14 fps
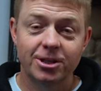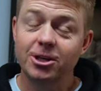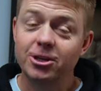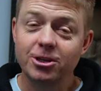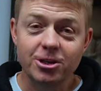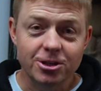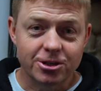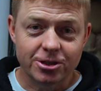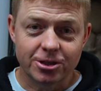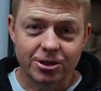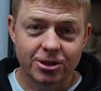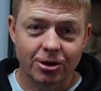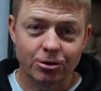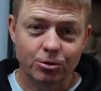
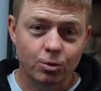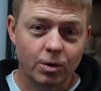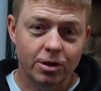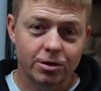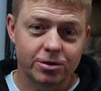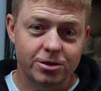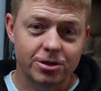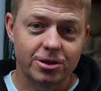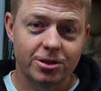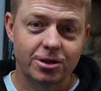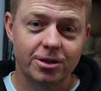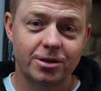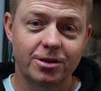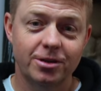Igniszyn o
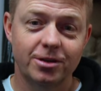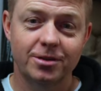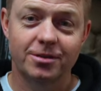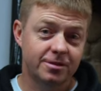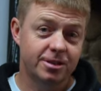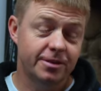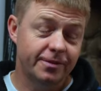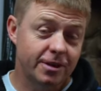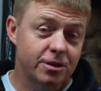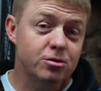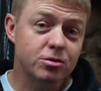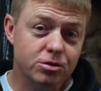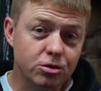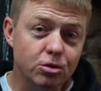długości
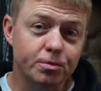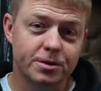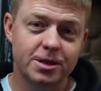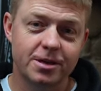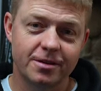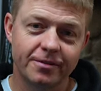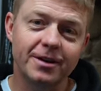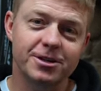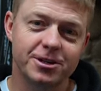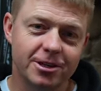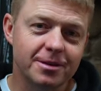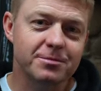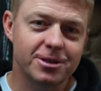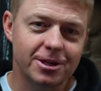9 stóp, czyli
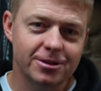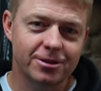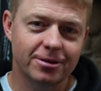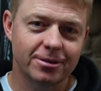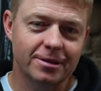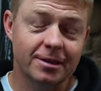2,70,